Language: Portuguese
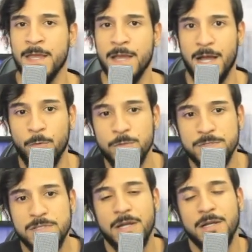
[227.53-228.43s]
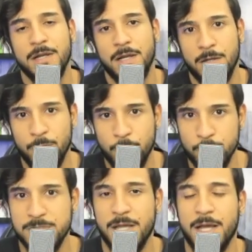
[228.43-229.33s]
A Rússia
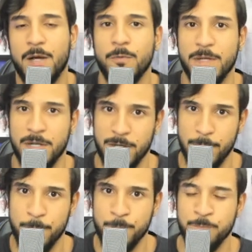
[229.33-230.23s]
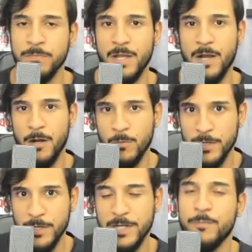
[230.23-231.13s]
acusa a Ucrânia. A
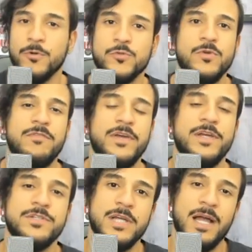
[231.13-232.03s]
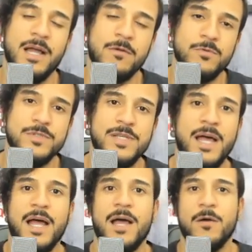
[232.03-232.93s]
Ucrânia, por sua vez, acusa
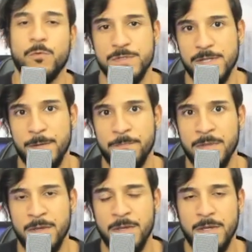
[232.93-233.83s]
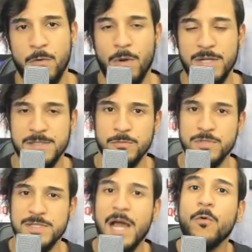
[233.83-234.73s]
a Rússia. E quais são
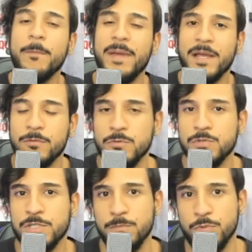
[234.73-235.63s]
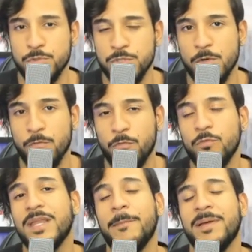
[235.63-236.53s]
os argumentos que buscam
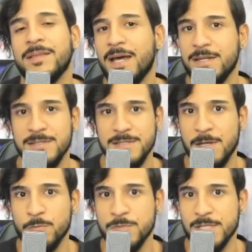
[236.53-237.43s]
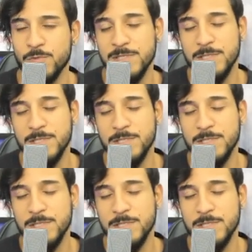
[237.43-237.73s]
fundamentar essas acusações?